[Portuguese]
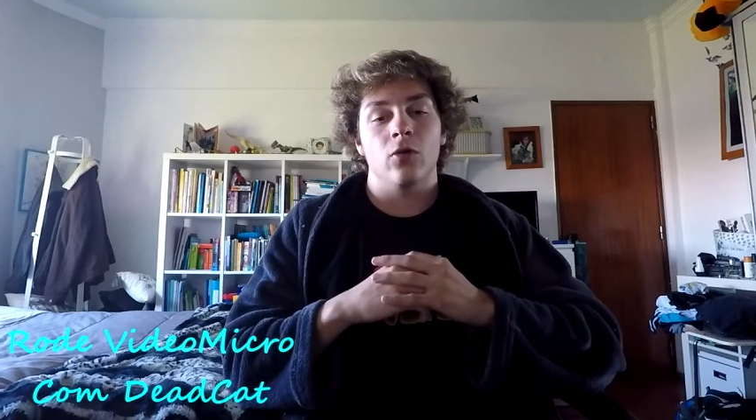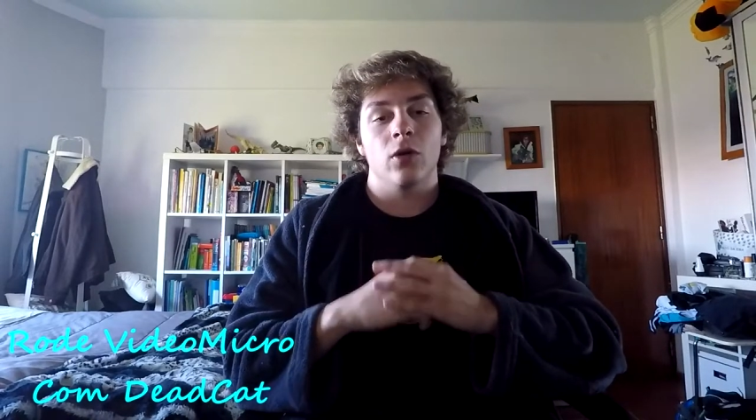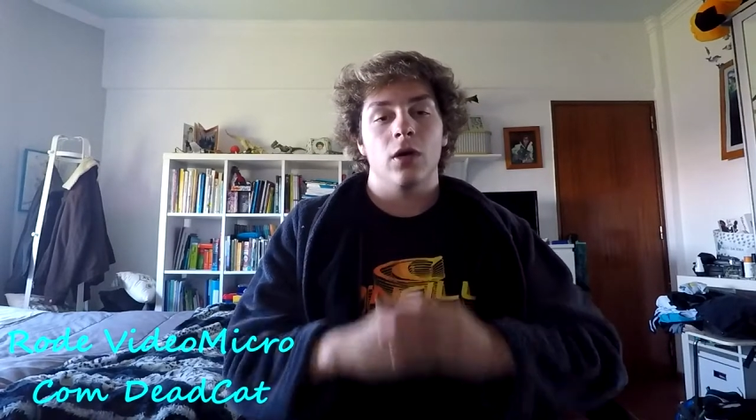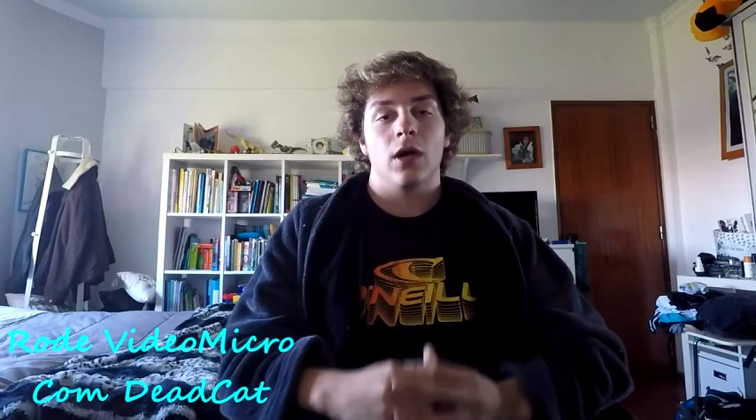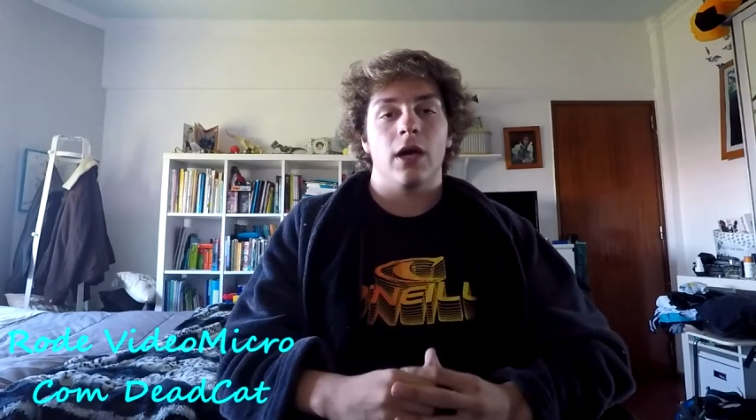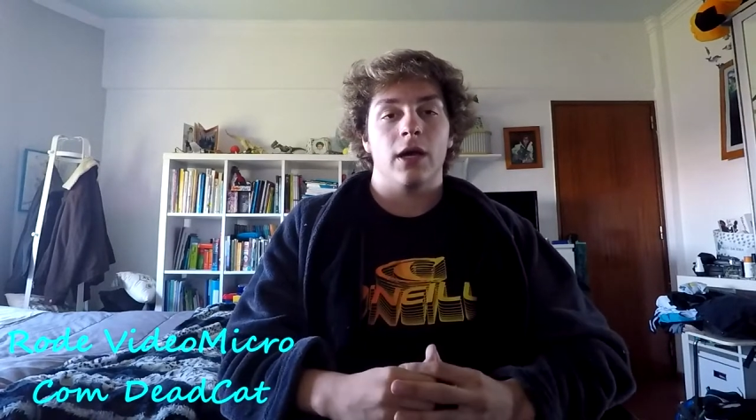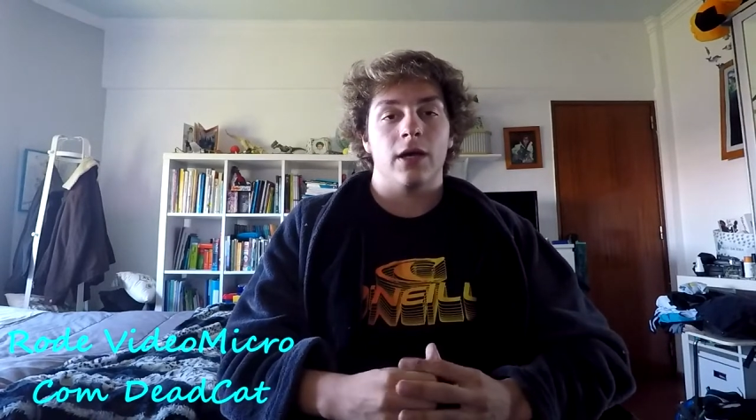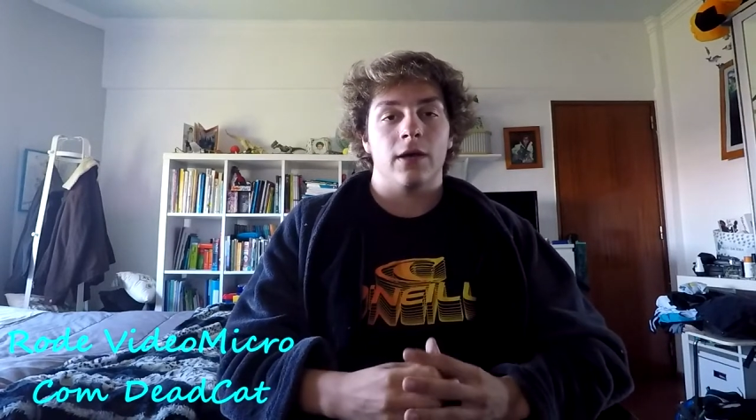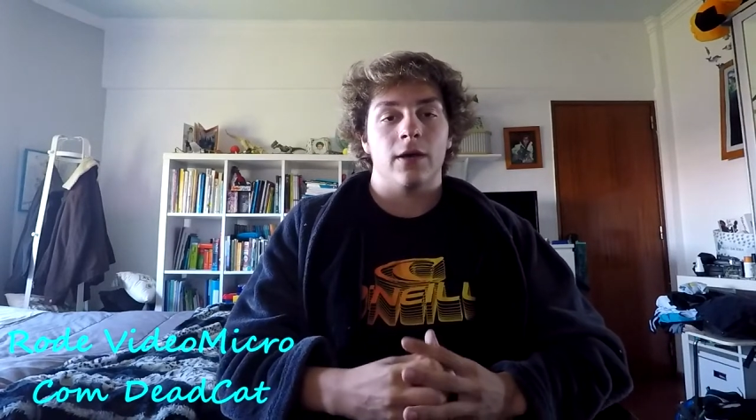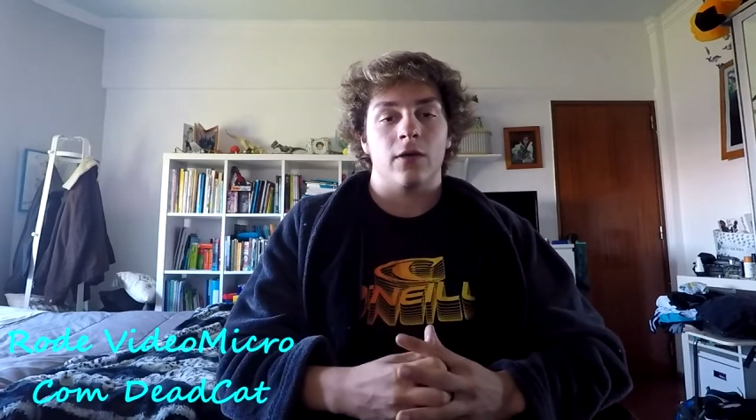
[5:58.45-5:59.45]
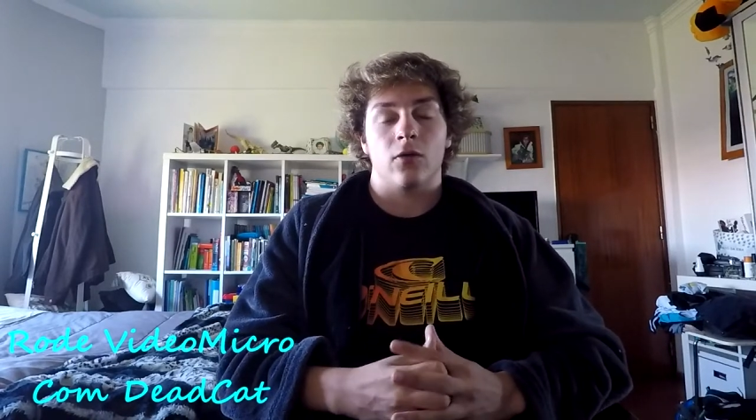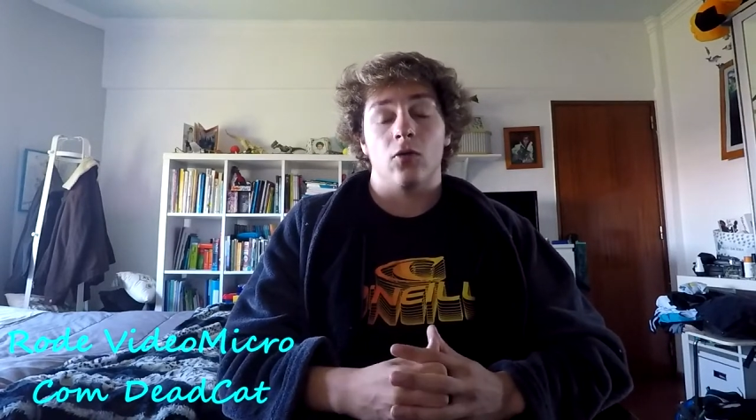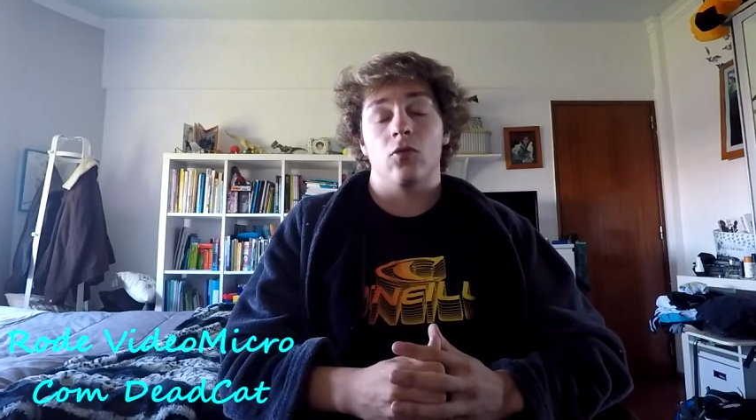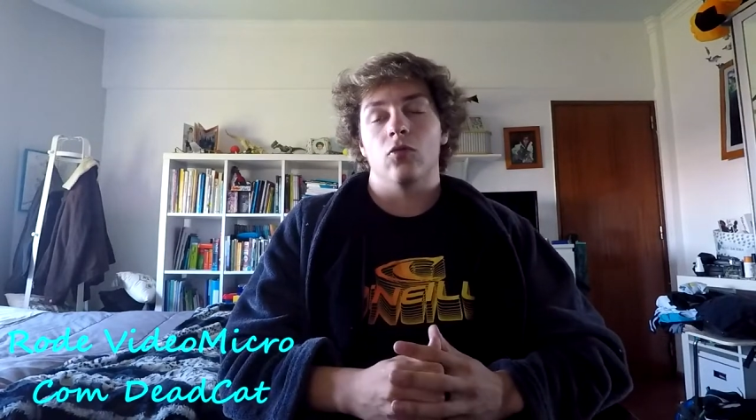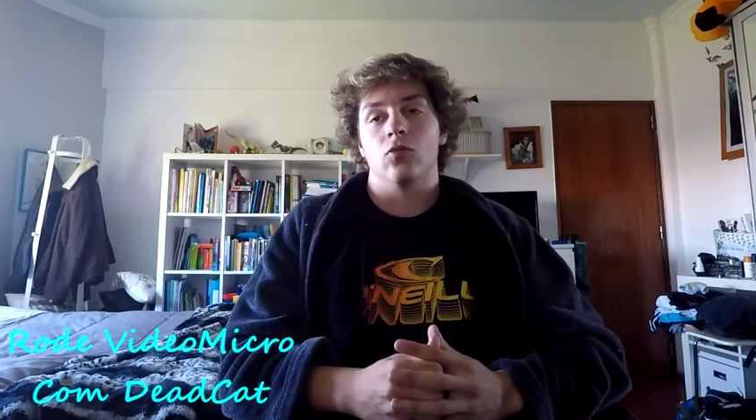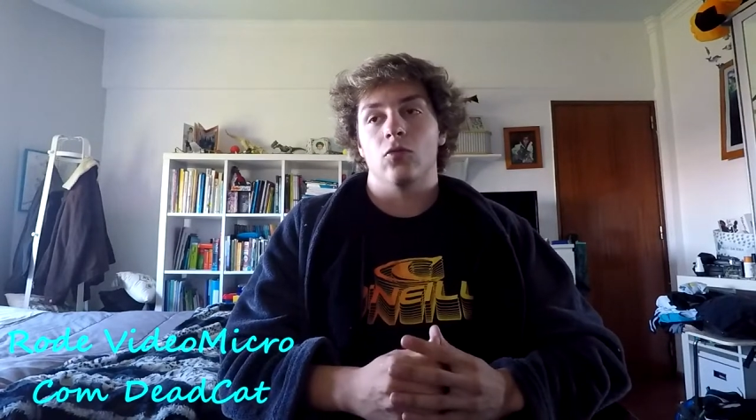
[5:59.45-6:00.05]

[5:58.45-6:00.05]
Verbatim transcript: uh, com o